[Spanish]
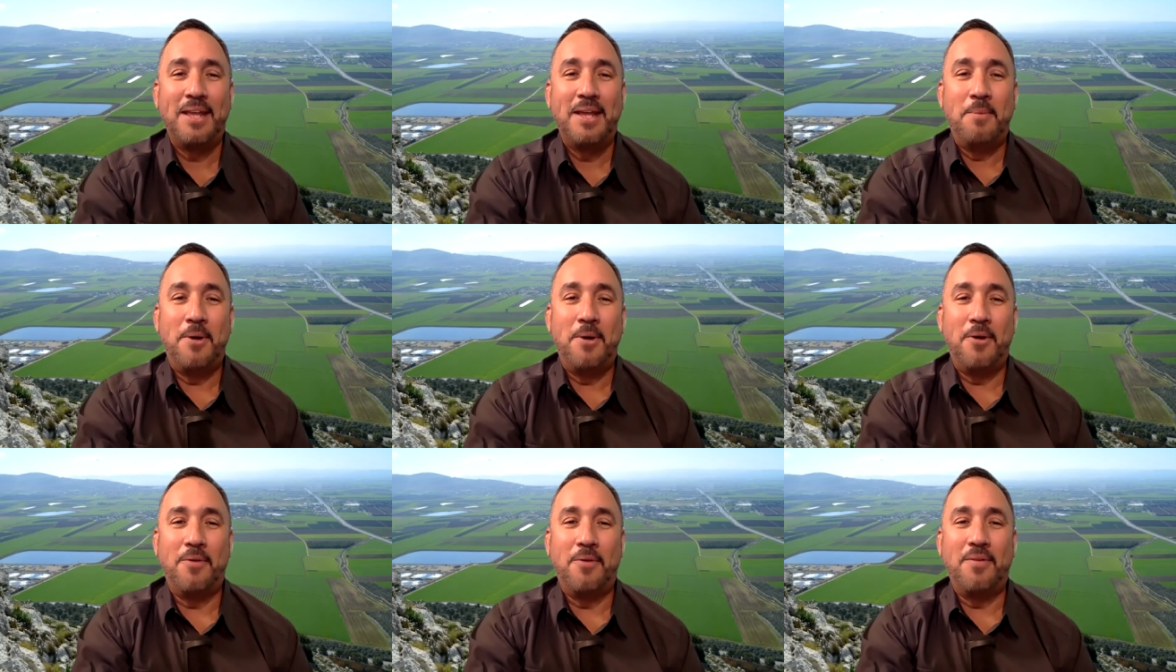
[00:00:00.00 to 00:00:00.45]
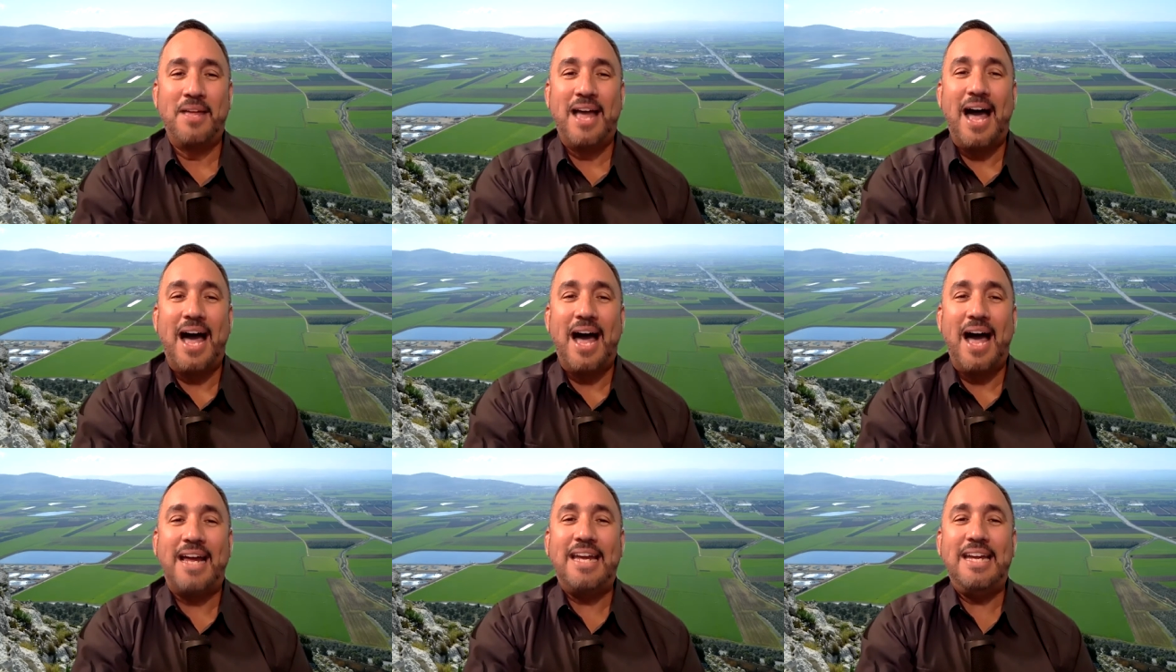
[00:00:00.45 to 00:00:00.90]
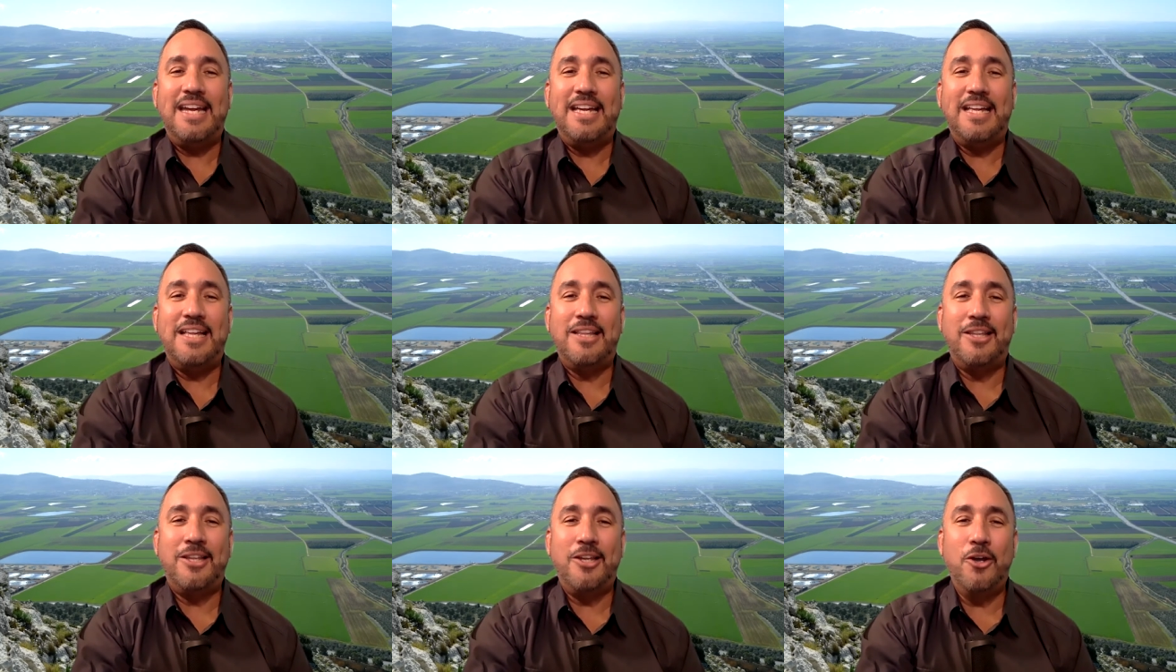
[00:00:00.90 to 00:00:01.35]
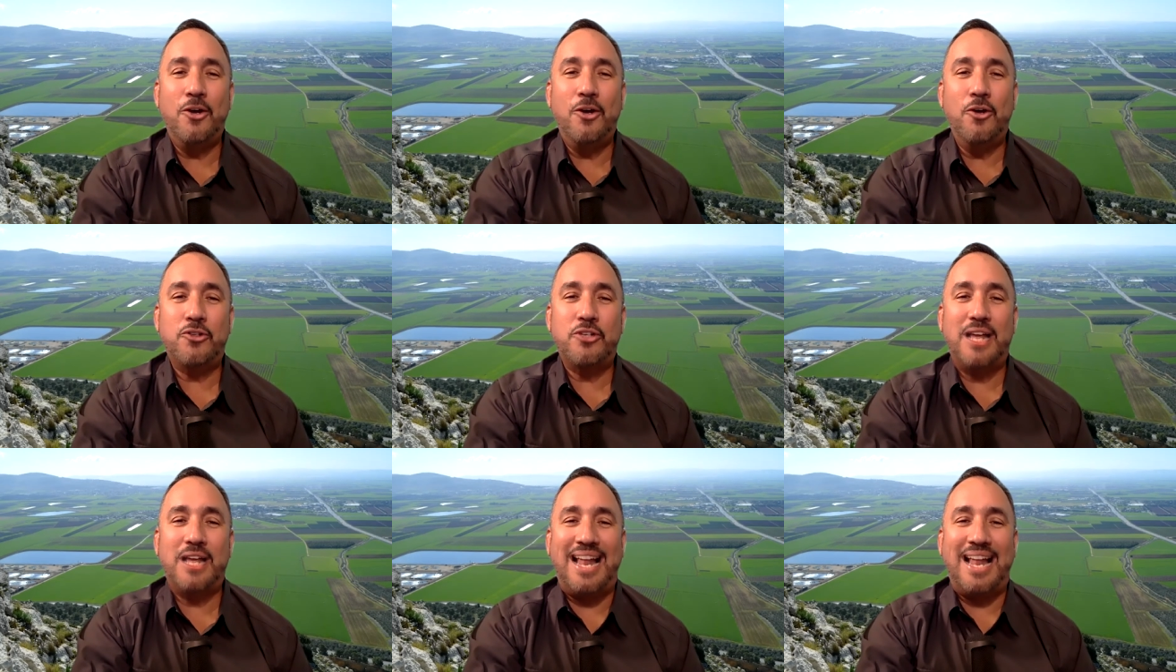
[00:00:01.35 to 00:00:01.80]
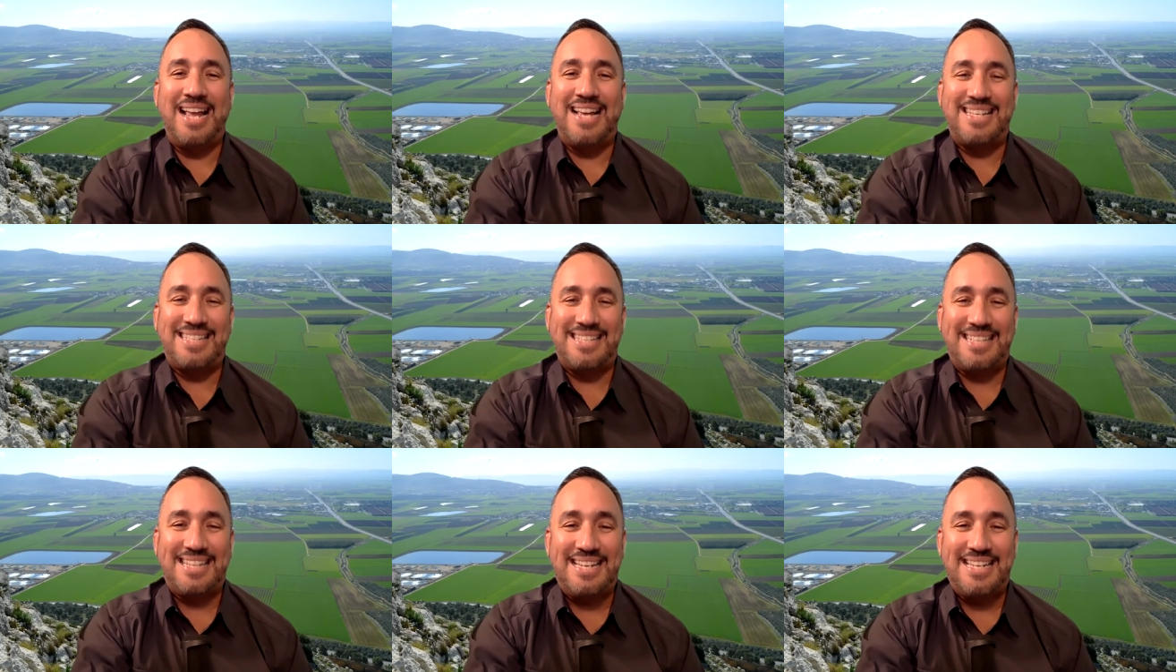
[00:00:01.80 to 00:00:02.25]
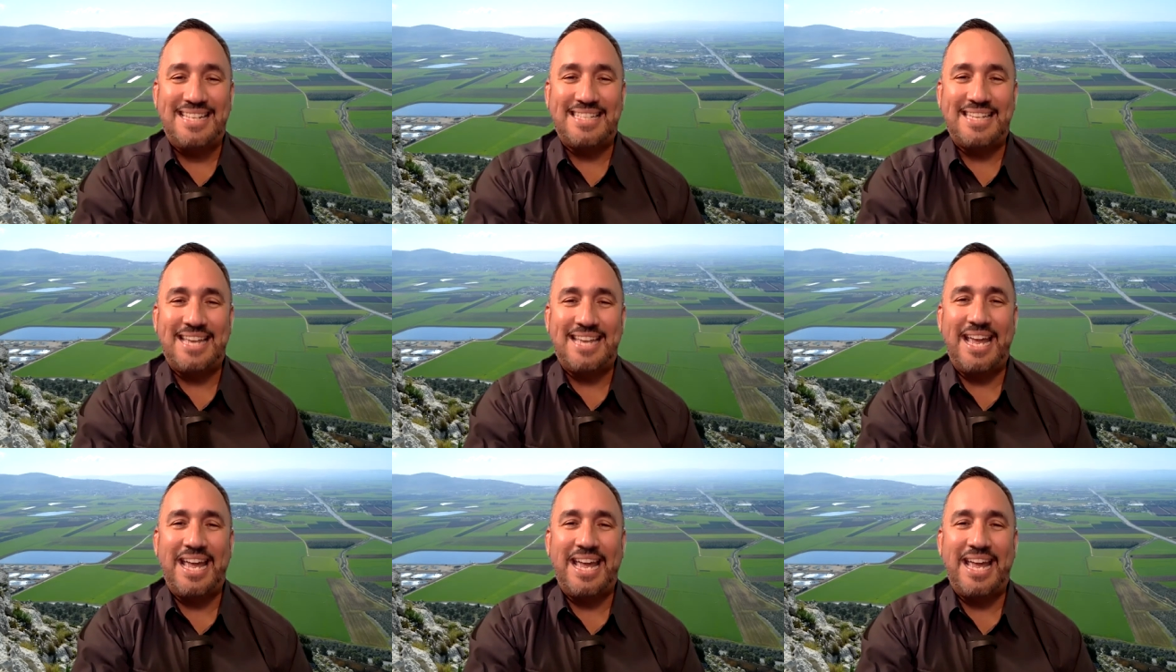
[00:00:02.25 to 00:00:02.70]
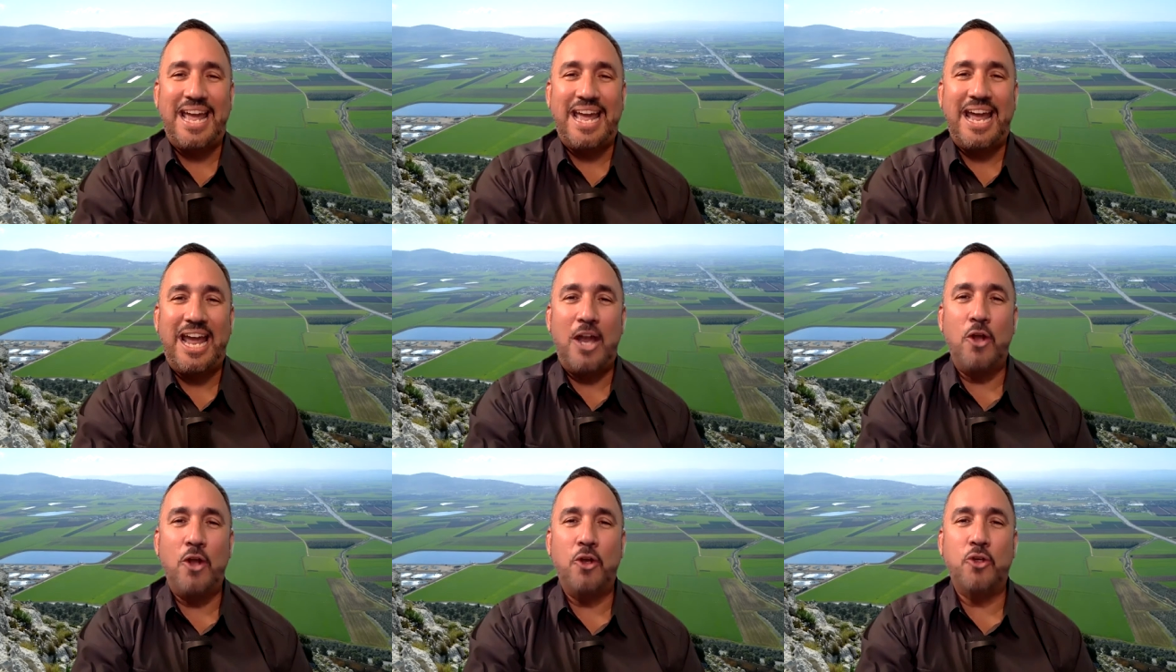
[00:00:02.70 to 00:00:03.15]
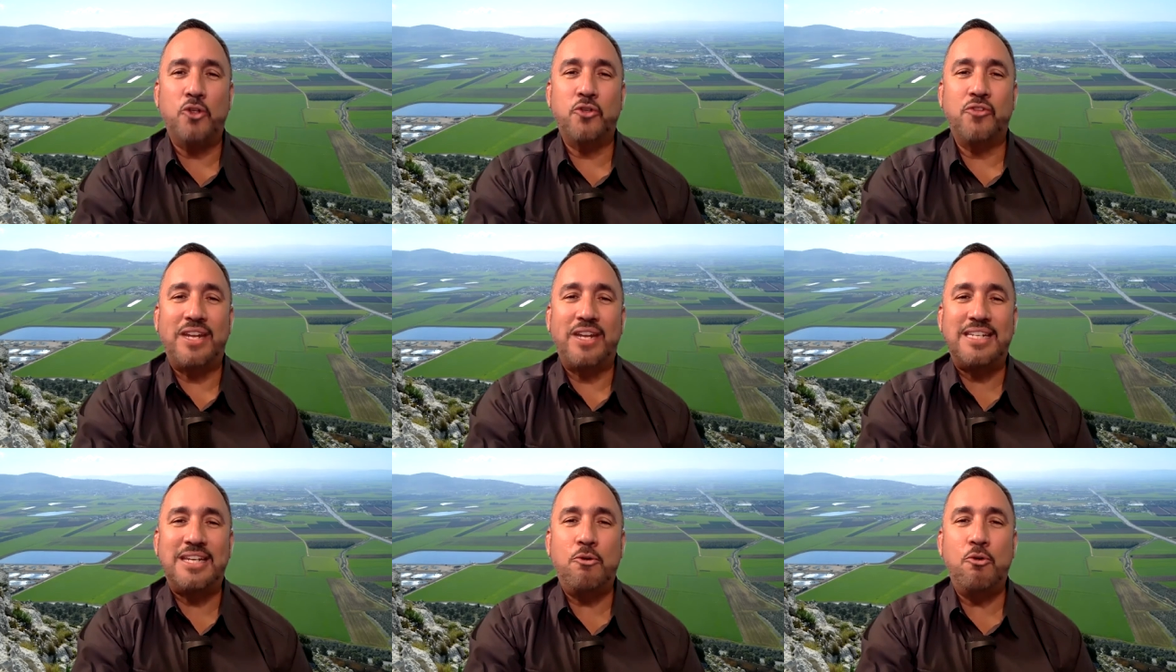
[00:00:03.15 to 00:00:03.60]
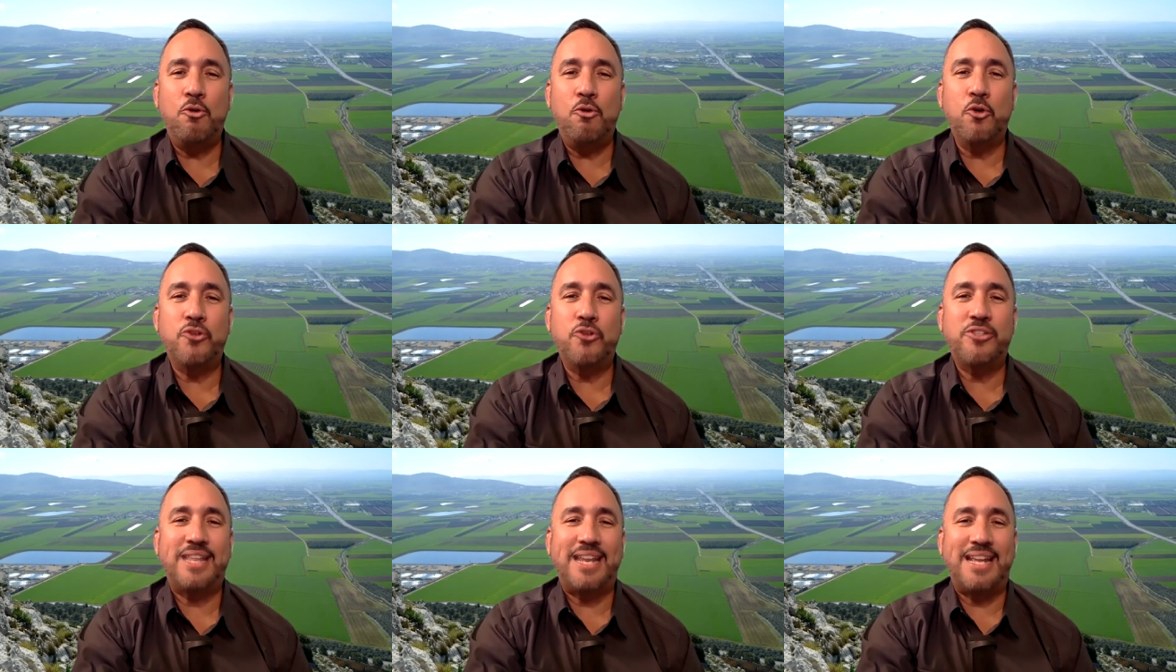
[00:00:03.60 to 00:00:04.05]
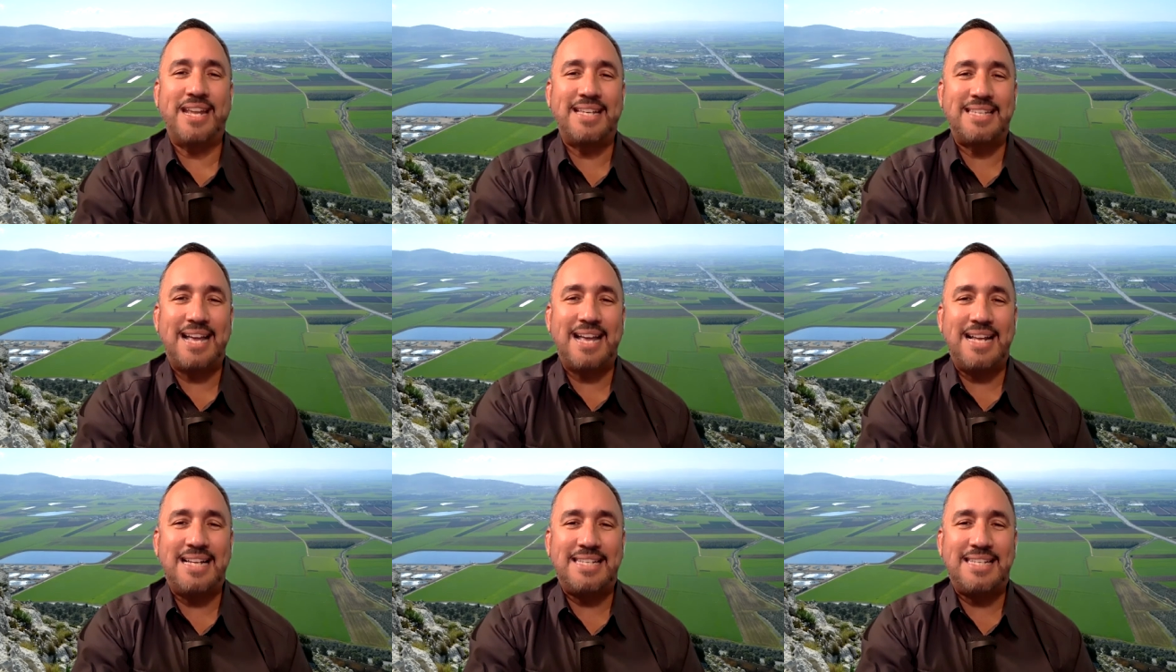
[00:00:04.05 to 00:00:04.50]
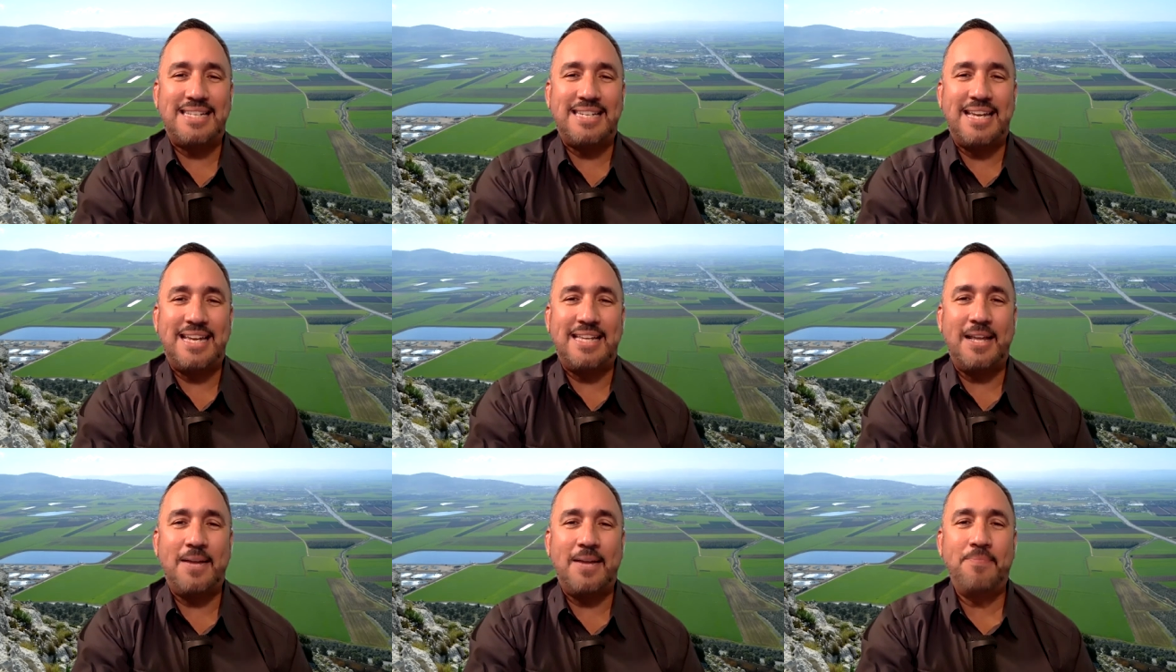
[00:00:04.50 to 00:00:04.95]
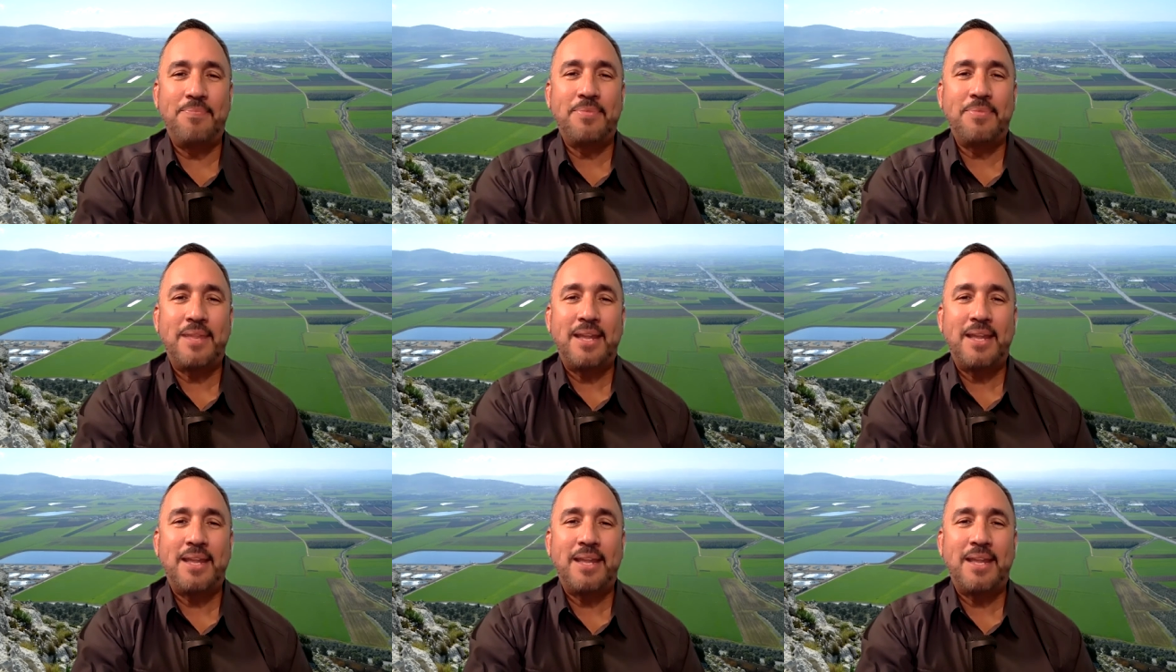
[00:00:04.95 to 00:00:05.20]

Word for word: Bueno, aquí Dios les dice en los versículos 3 al 7